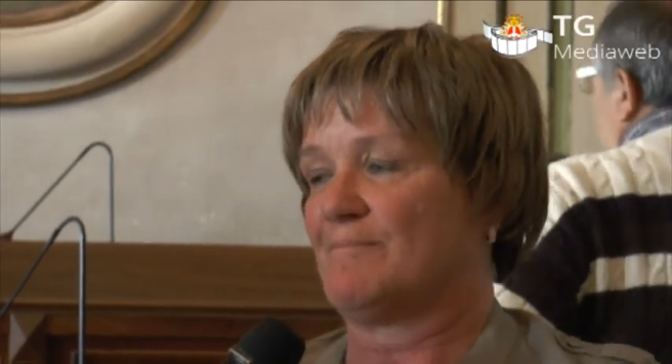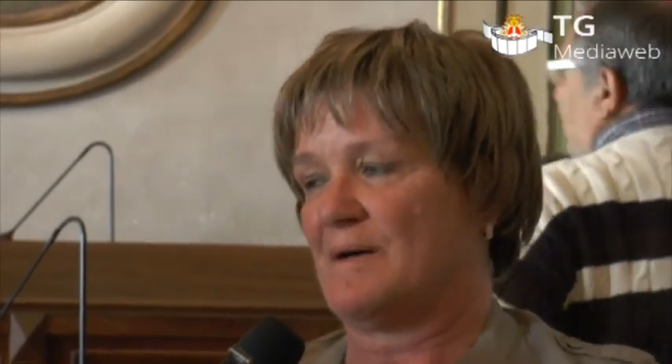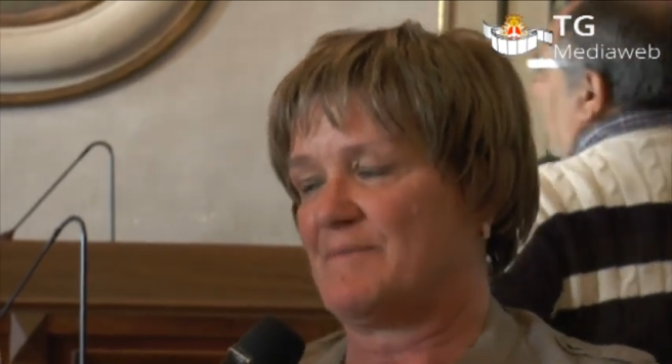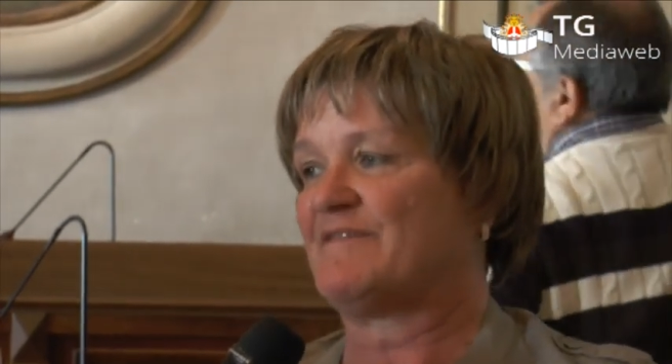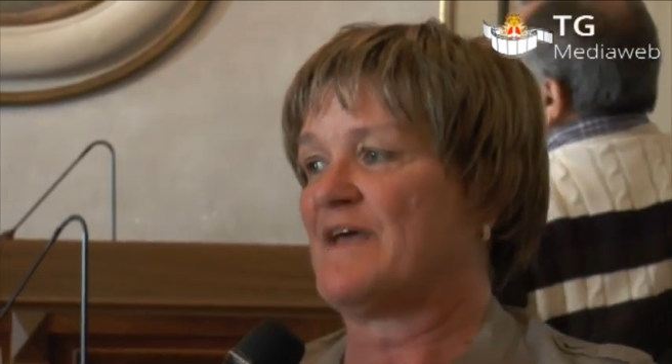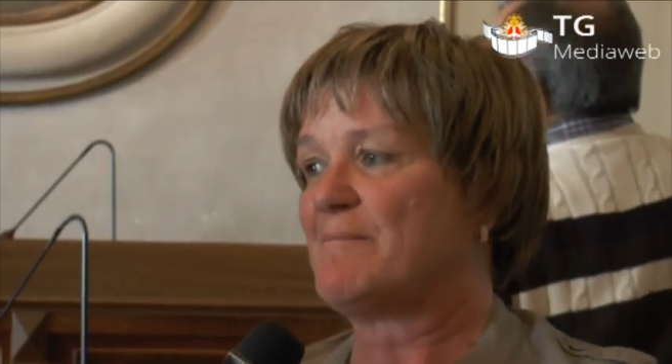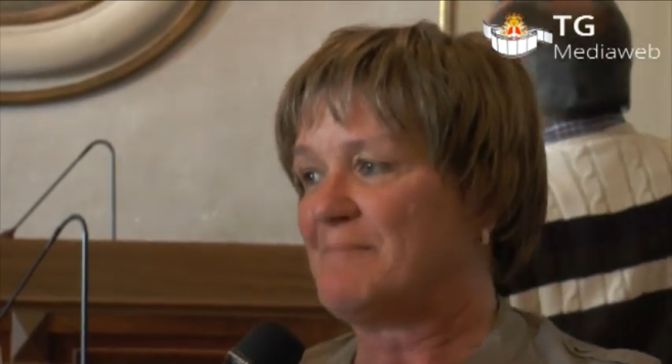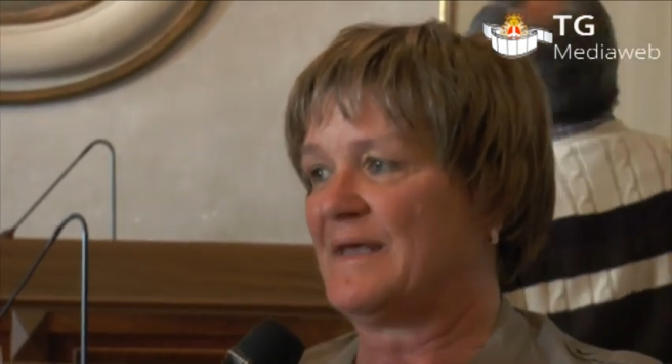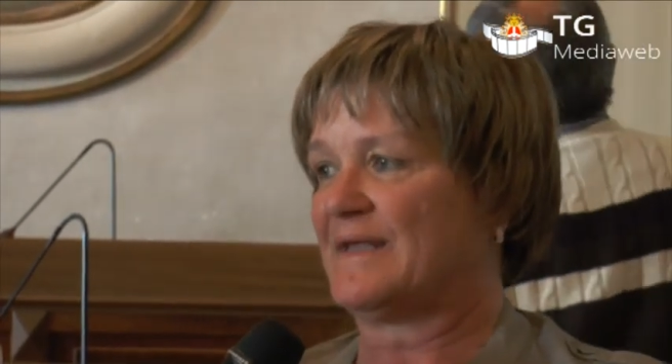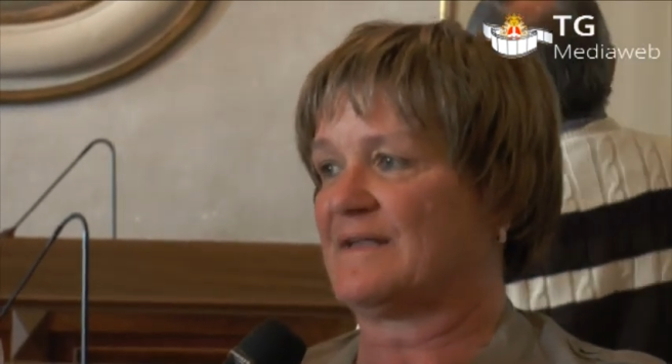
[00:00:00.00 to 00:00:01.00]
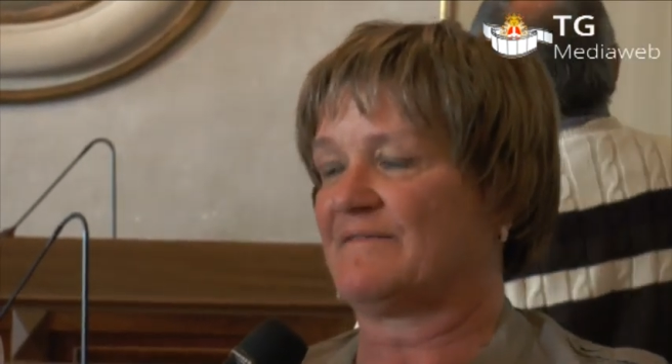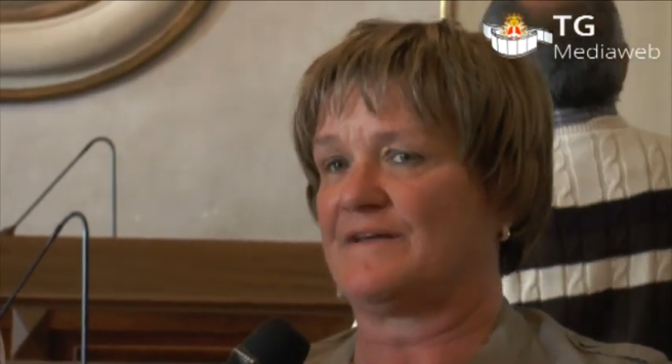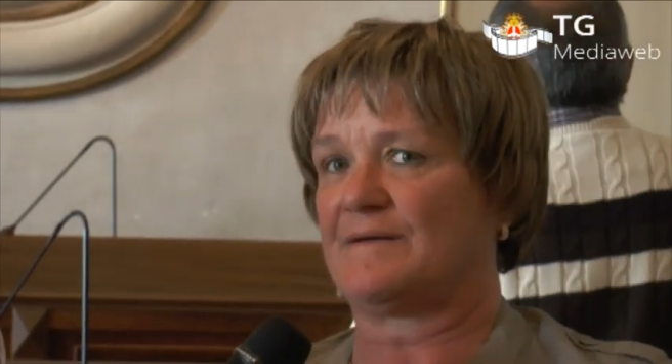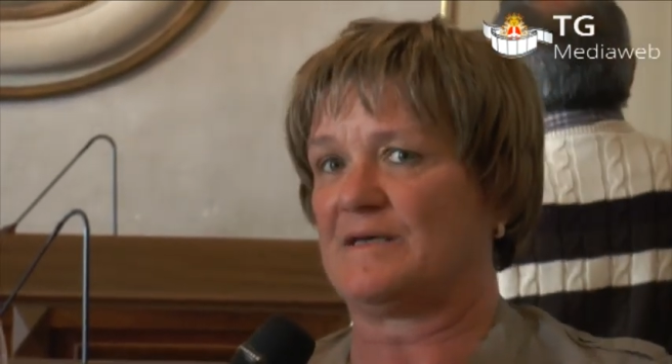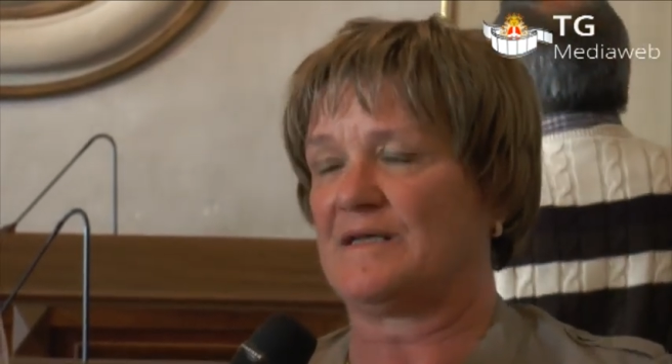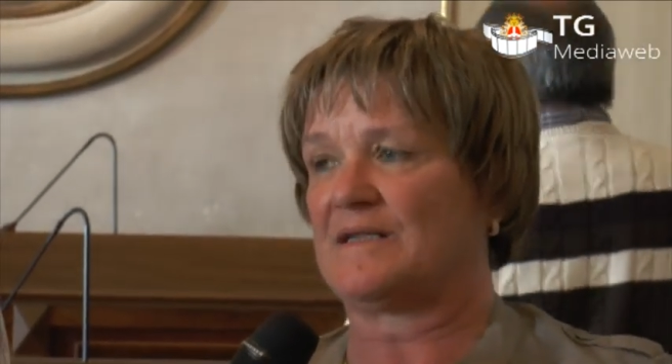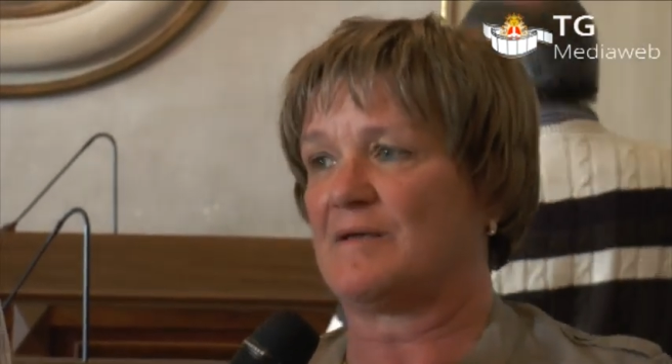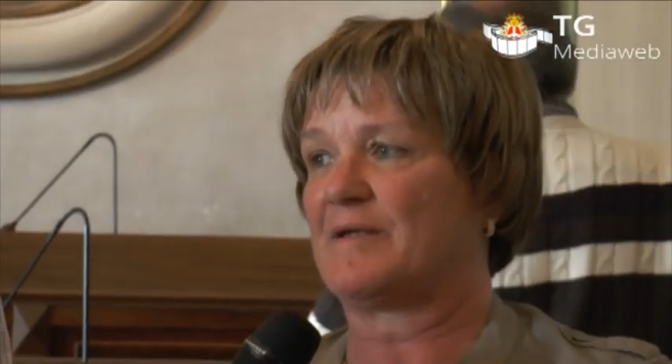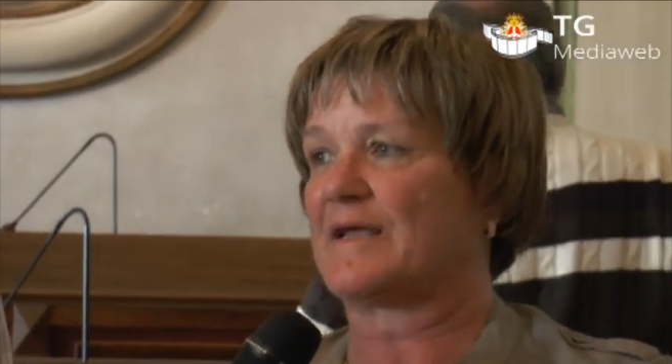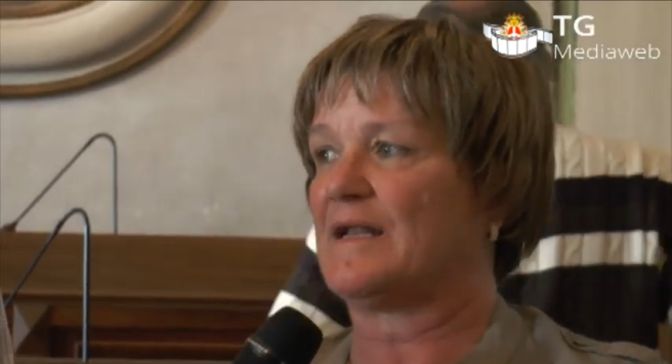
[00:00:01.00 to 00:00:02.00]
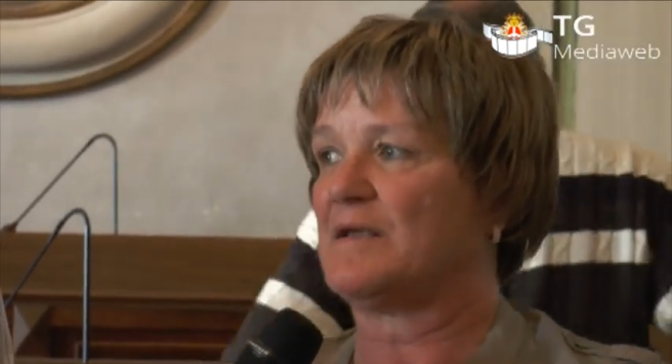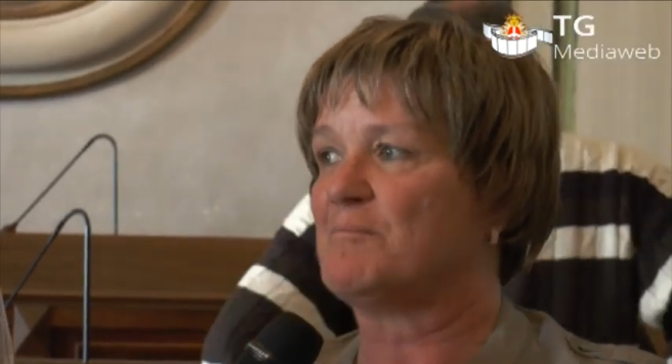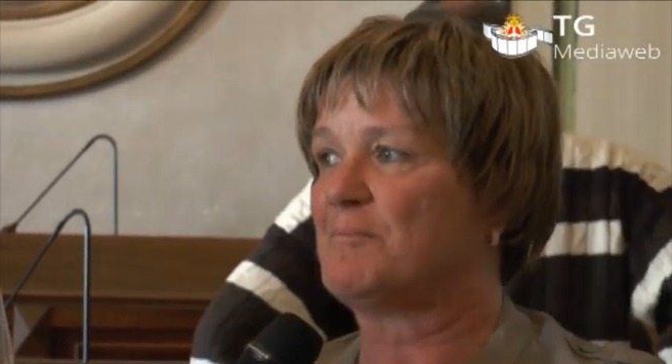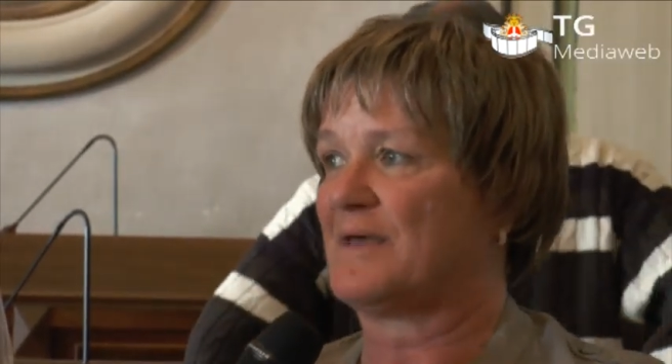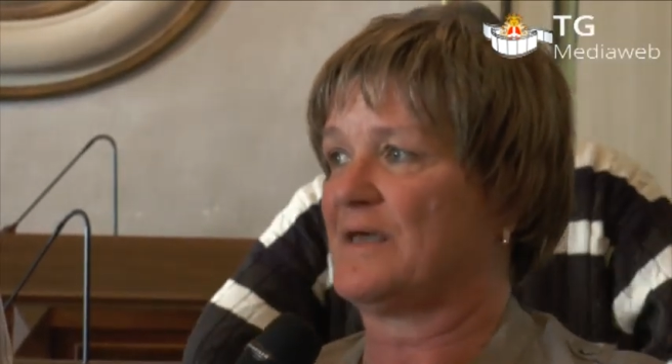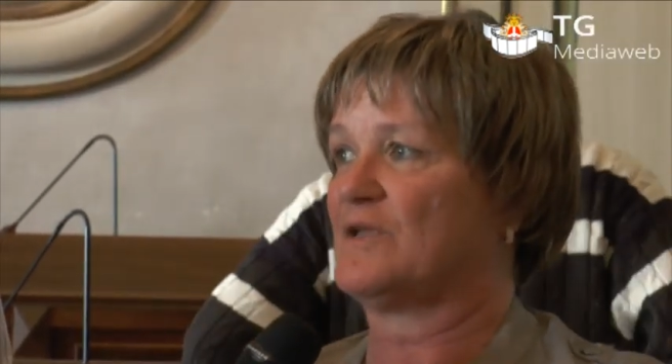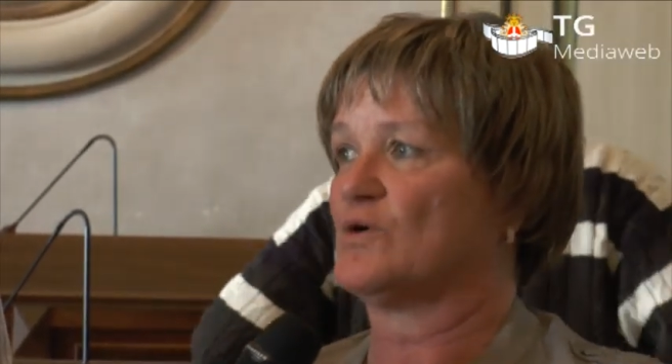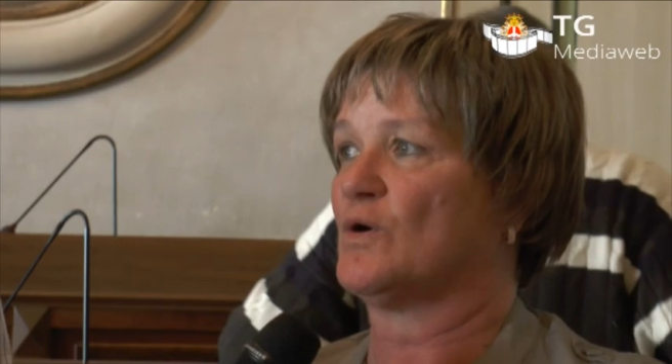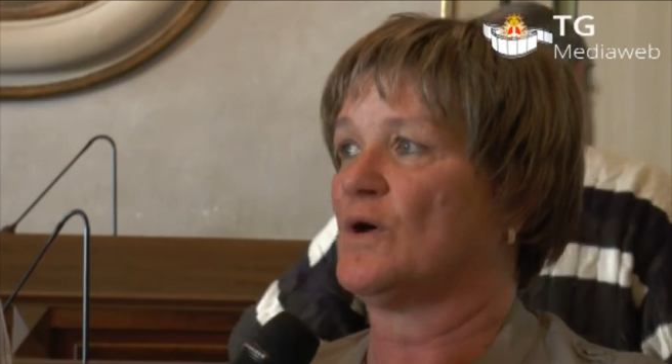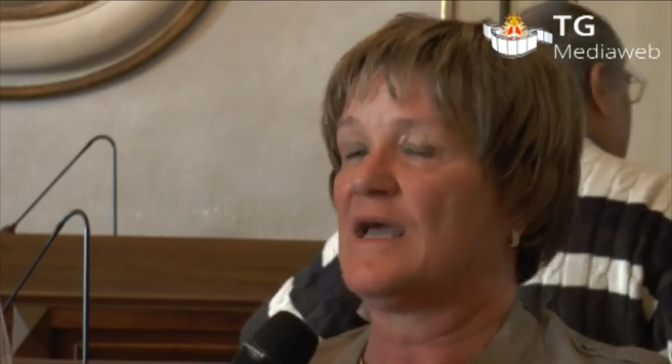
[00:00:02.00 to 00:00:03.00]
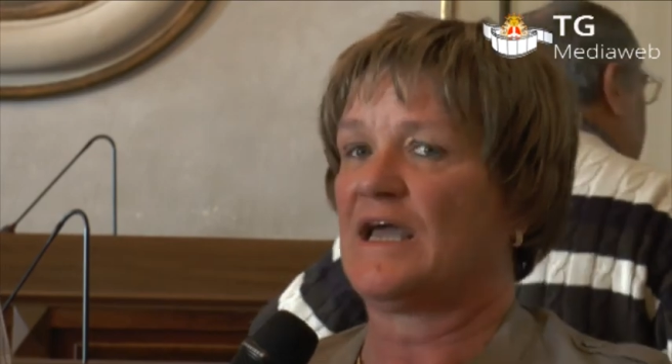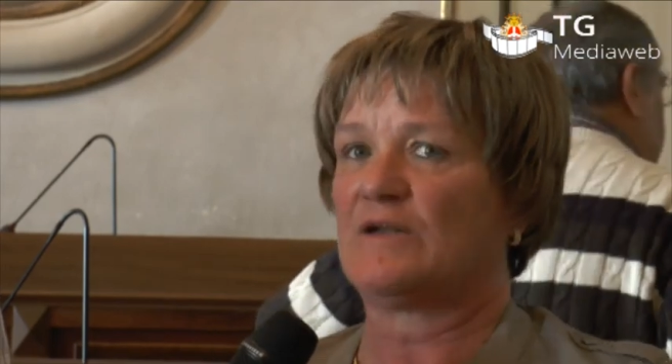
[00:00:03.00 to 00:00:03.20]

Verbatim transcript: ma Pavia merita veramente perché l'impegno e